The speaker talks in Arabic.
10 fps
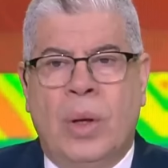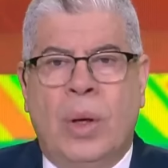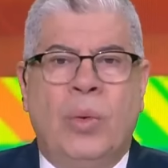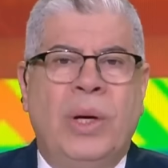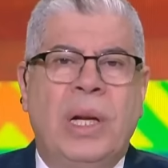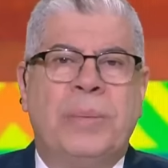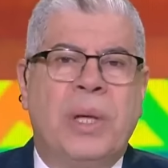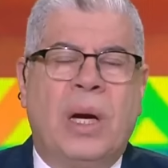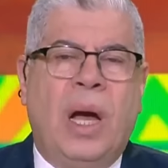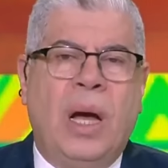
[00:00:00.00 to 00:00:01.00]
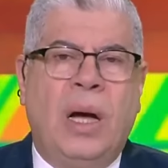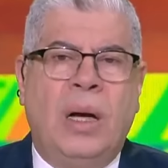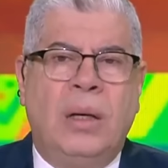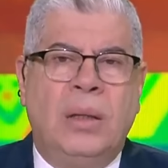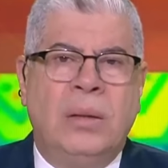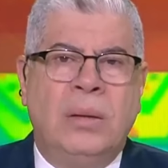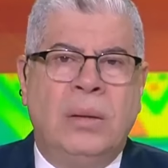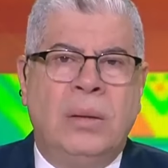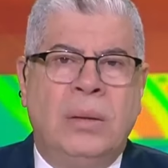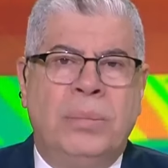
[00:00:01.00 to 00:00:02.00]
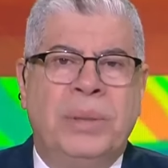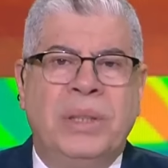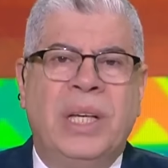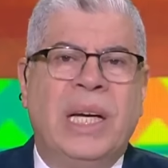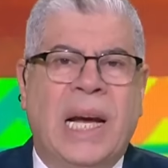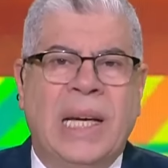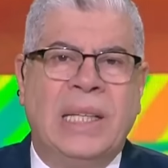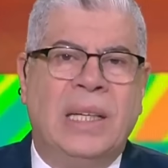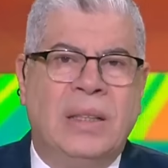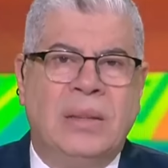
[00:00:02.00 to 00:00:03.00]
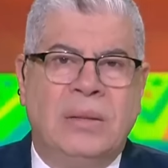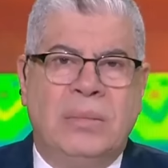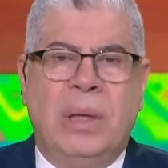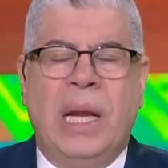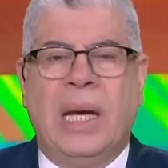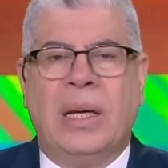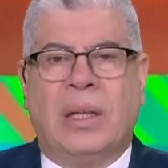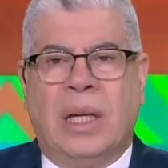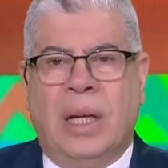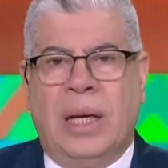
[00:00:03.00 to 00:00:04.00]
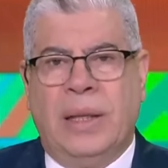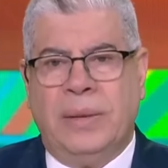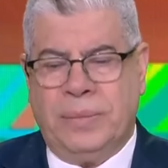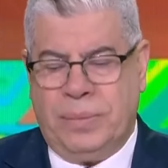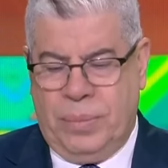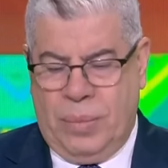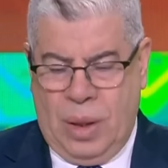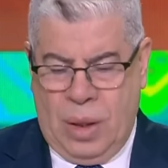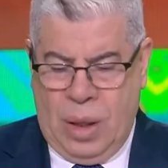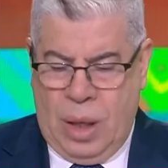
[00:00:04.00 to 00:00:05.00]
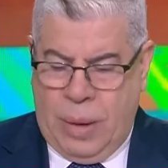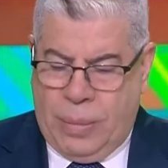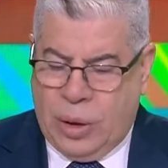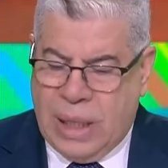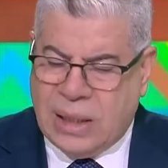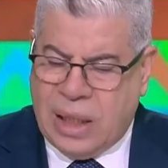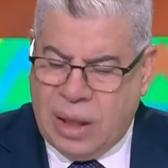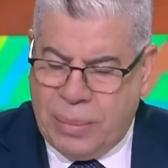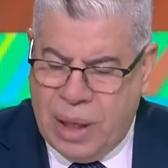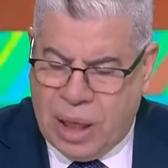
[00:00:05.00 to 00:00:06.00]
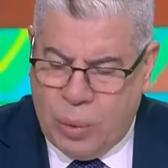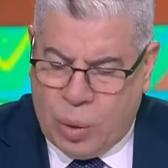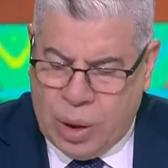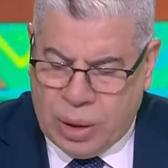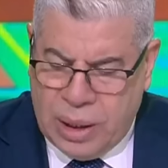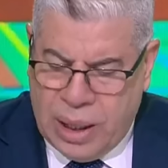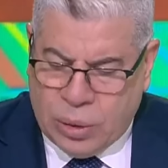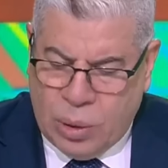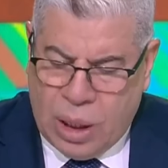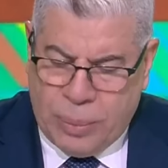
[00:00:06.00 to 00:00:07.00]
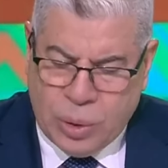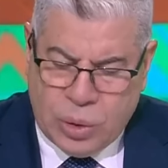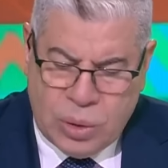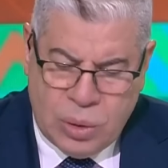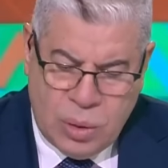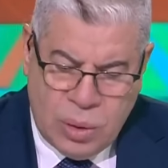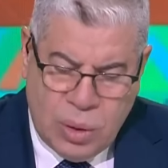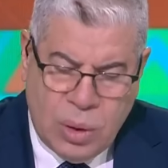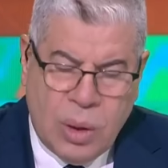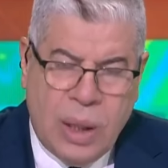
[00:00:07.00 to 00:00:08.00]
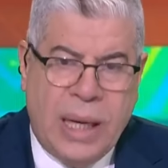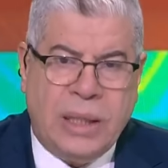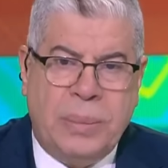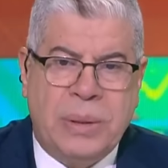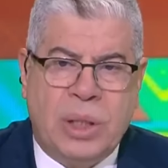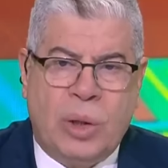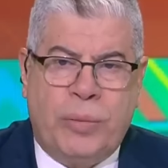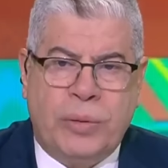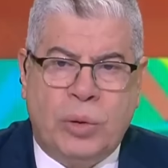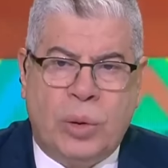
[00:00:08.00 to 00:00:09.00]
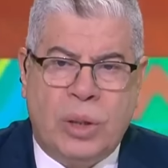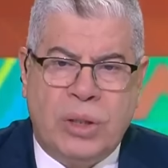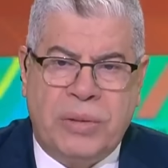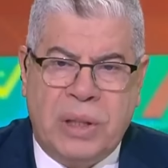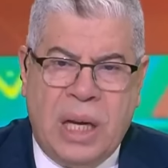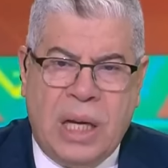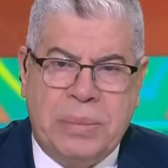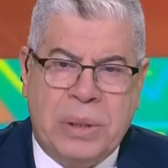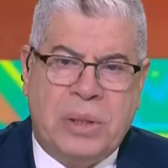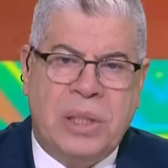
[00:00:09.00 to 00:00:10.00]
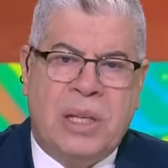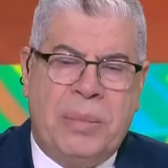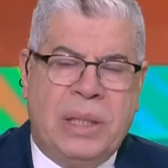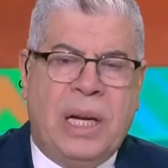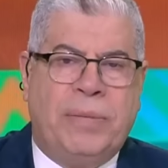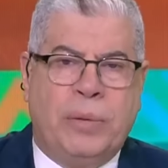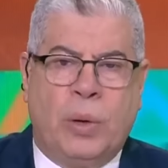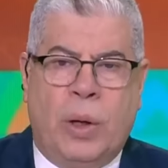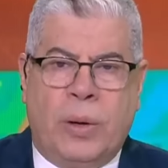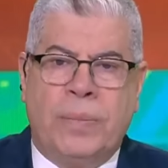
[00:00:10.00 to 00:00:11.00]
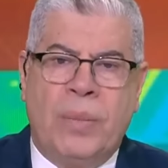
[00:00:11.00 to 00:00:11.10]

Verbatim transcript: واحنا بصراحه بيضحك علينا من الاخر كده يعني ما هو الناس هتعمل لك مقارنه يعني هتقول لك بص ادي بيسيرو في الدور نصف النهائي ب 60 70 الف دولار